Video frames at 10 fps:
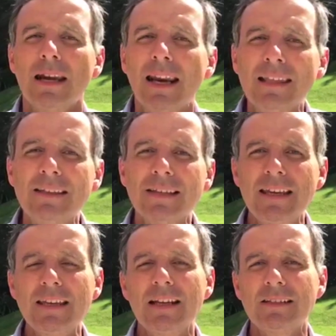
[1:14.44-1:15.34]

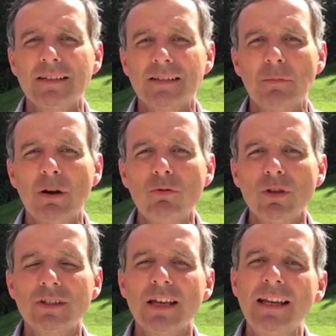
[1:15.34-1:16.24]
rediseñen el sistema
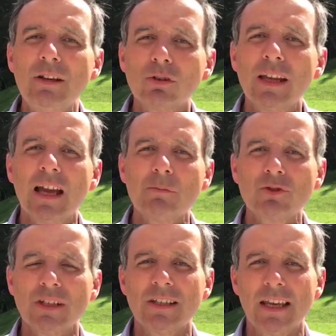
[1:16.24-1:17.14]
judicial y no
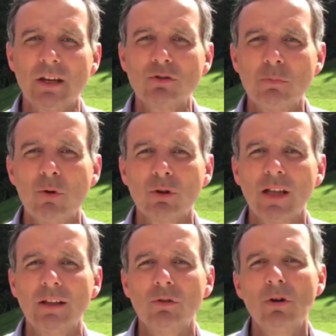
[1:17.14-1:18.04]
tengamos que seguir
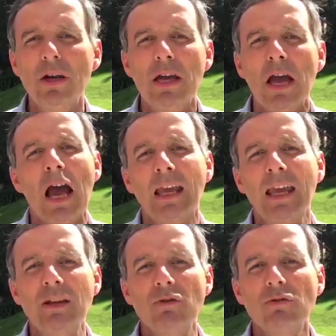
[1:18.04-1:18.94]
soportando
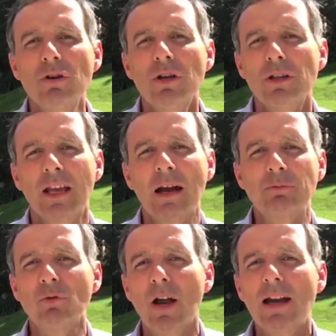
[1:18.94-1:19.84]
aquello de
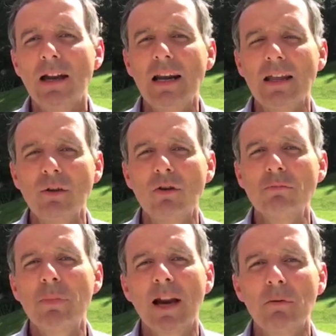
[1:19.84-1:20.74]
capturar al
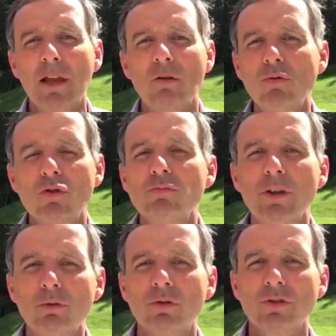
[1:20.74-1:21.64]
ladrón para verlo unos
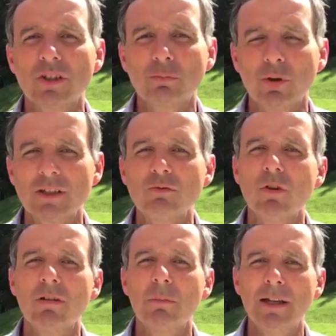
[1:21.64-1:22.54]
minutos después
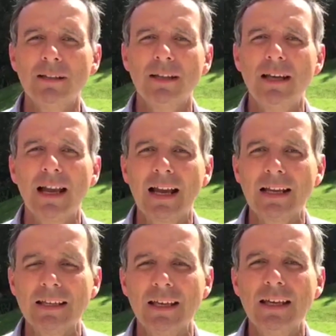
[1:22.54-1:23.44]
nuevamente en la
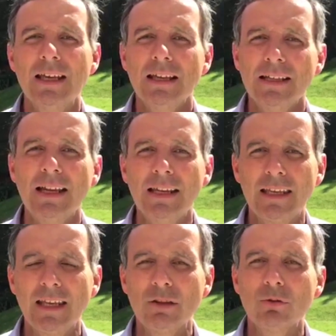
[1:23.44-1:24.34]
calle
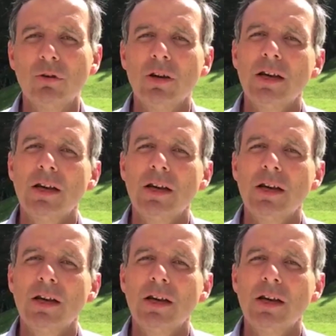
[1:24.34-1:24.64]
delinquiendo.